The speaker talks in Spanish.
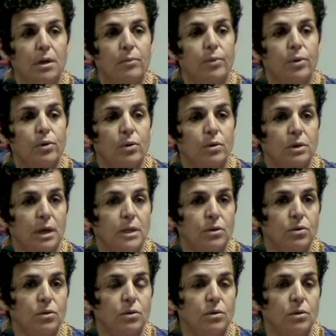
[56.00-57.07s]
Por lo
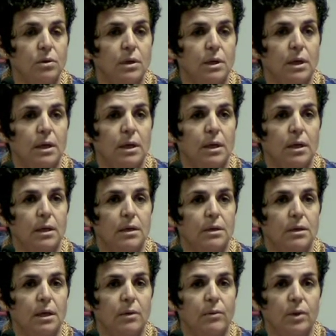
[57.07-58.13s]
tanto, eh,
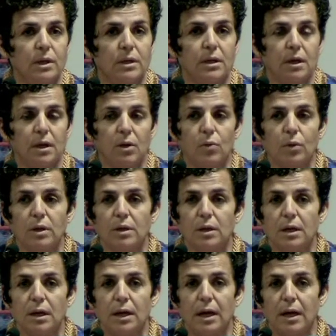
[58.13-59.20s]
tenemos que tener en
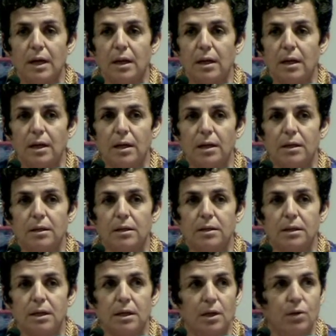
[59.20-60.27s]
cuenta que al
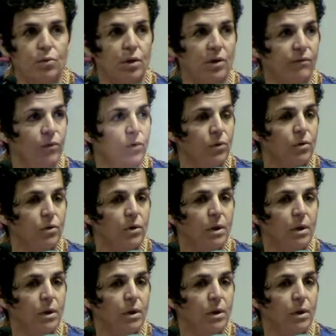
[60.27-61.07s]
tener un aforo